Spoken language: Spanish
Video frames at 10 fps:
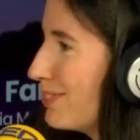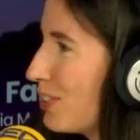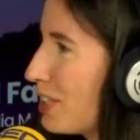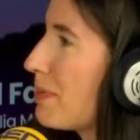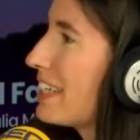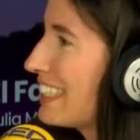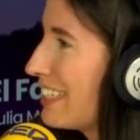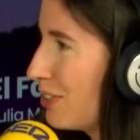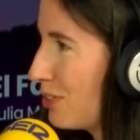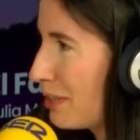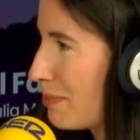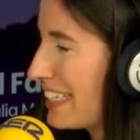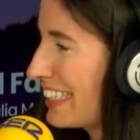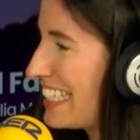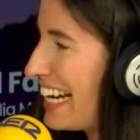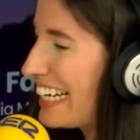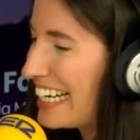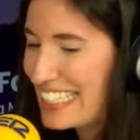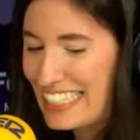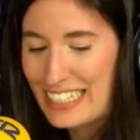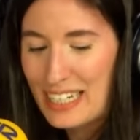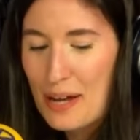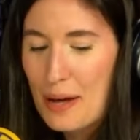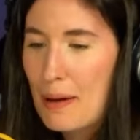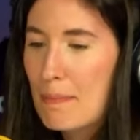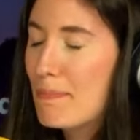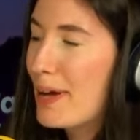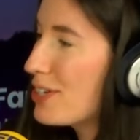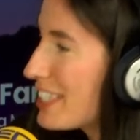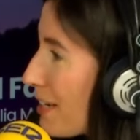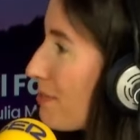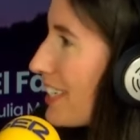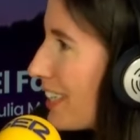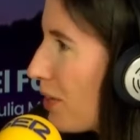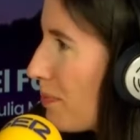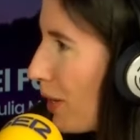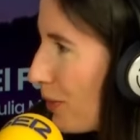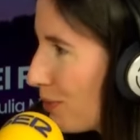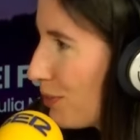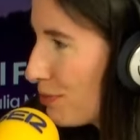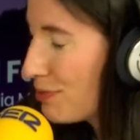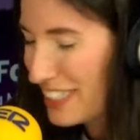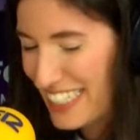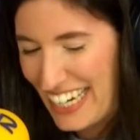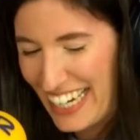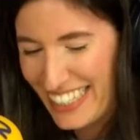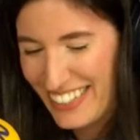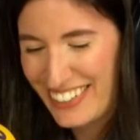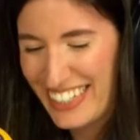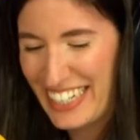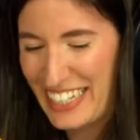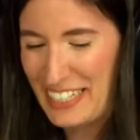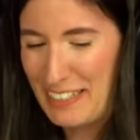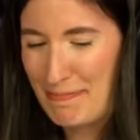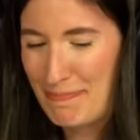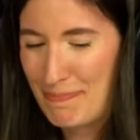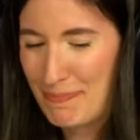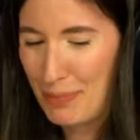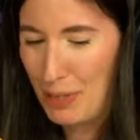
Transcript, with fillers: no te, no presentaste al casting, pero sí has visitado Operación Triunfo este año, em,